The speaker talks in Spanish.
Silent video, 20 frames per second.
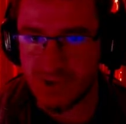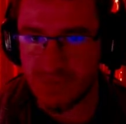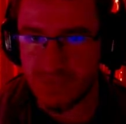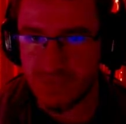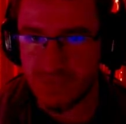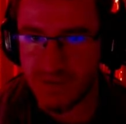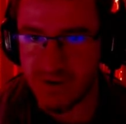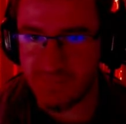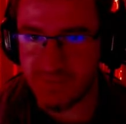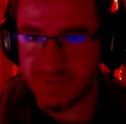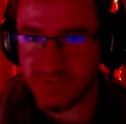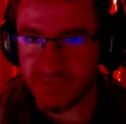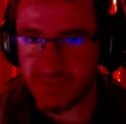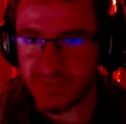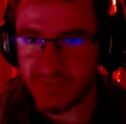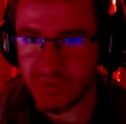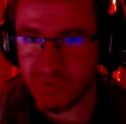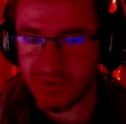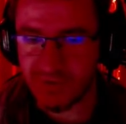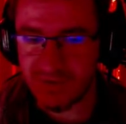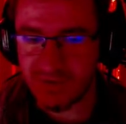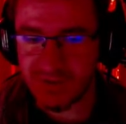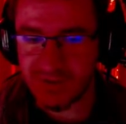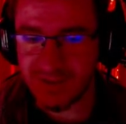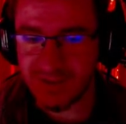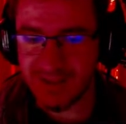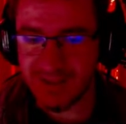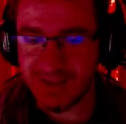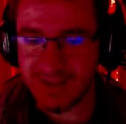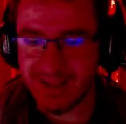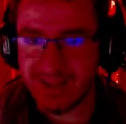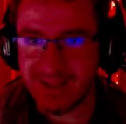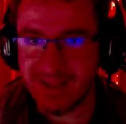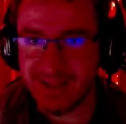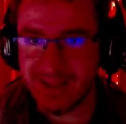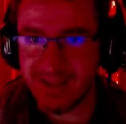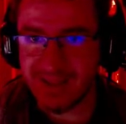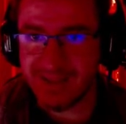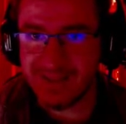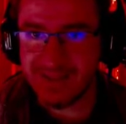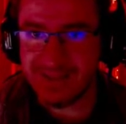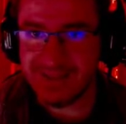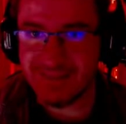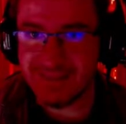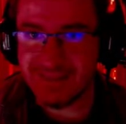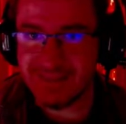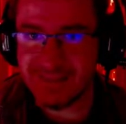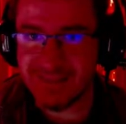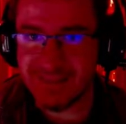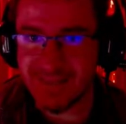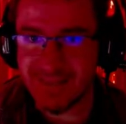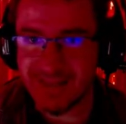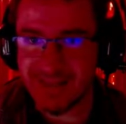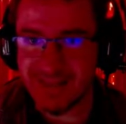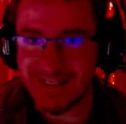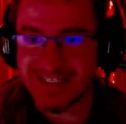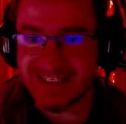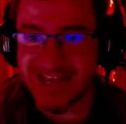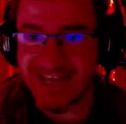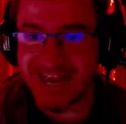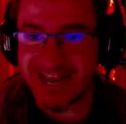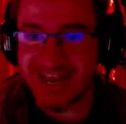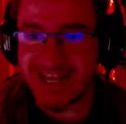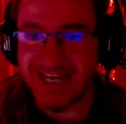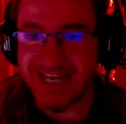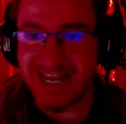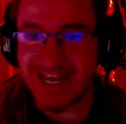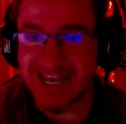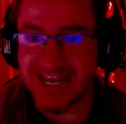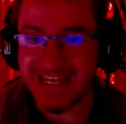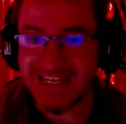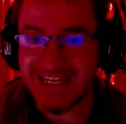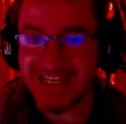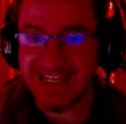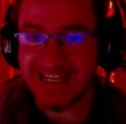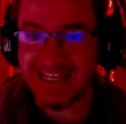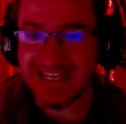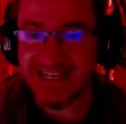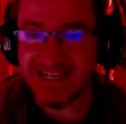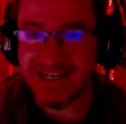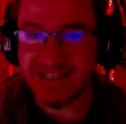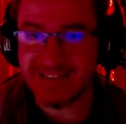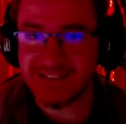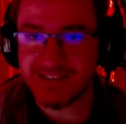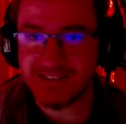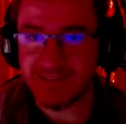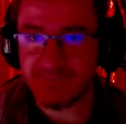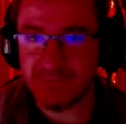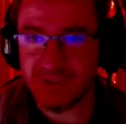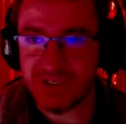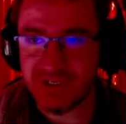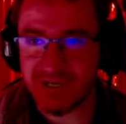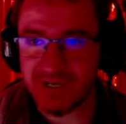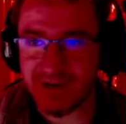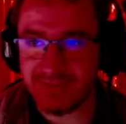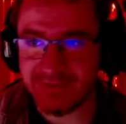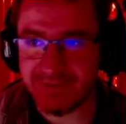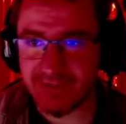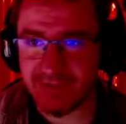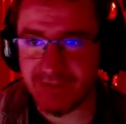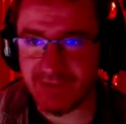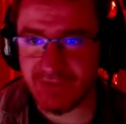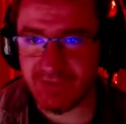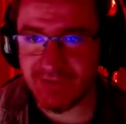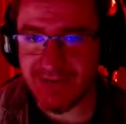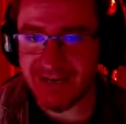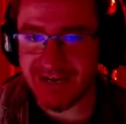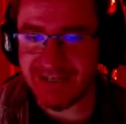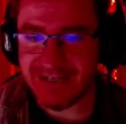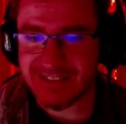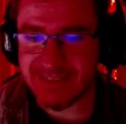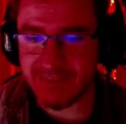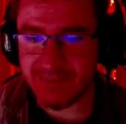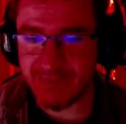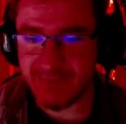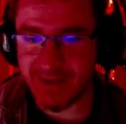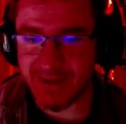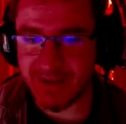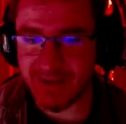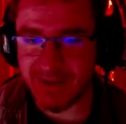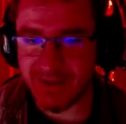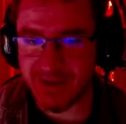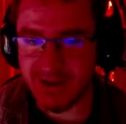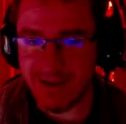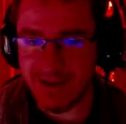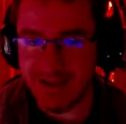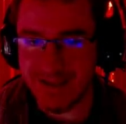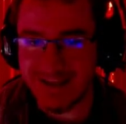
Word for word: a un nuevo capítulo de Silent Hill. Estamos en la habitación de Alesa de pequeña.